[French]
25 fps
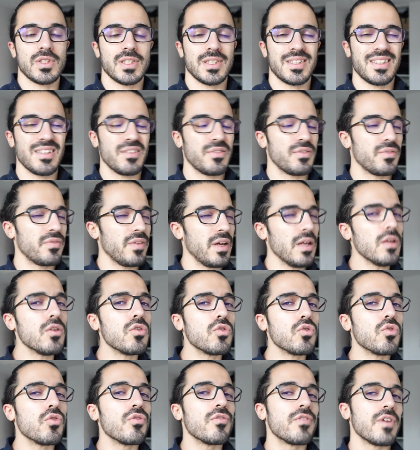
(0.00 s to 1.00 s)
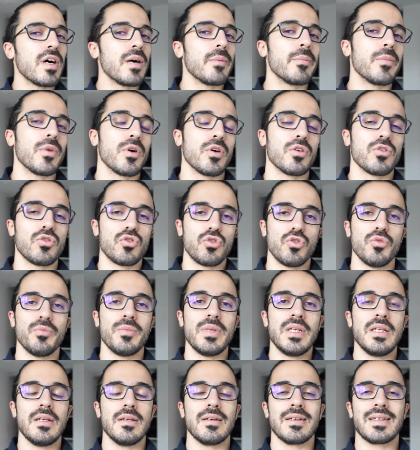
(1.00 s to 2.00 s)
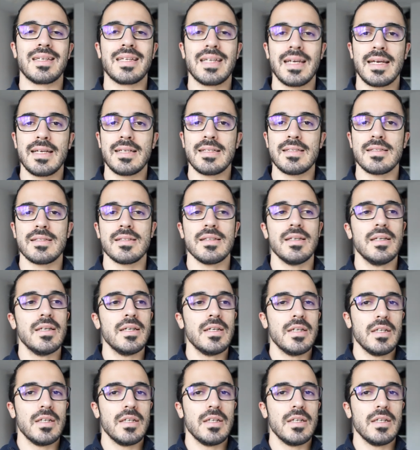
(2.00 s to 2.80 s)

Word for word: c'était fin novembre 2015